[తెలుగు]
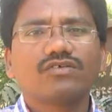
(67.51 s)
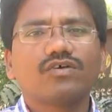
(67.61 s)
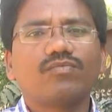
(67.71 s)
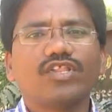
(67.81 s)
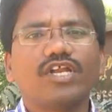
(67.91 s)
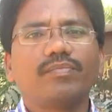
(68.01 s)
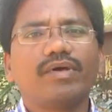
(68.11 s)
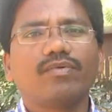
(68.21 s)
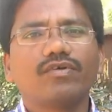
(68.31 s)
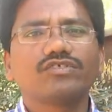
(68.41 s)
సో మొదటి
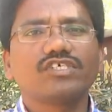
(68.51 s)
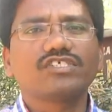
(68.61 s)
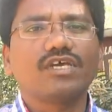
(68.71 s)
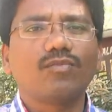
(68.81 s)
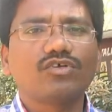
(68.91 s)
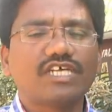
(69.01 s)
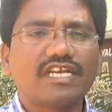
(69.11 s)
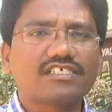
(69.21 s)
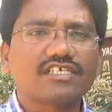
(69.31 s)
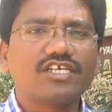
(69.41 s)
పేపర్ వచ్చేసేమో
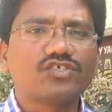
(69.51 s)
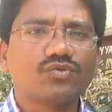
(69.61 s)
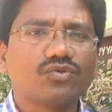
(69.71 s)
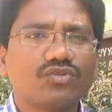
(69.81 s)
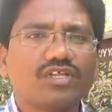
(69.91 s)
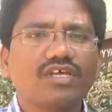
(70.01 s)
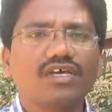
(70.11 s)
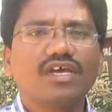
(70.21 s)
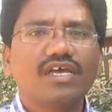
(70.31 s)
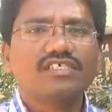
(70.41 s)
జనరల్ స్టడీస్ ఉంటుంది
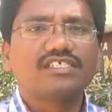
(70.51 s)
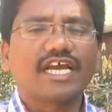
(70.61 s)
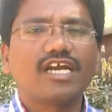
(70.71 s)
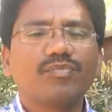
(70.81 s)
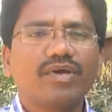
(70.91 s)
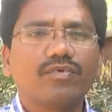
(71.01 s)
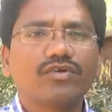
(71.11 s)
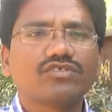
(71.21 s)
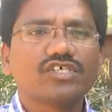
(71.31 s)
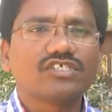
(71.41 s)
సెకండ్ పేపర్
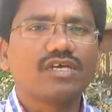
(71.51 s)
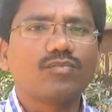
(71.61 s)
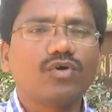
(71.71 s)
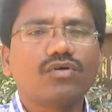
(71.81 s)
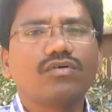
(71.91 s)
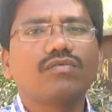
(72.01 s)
వచ్చేసేమో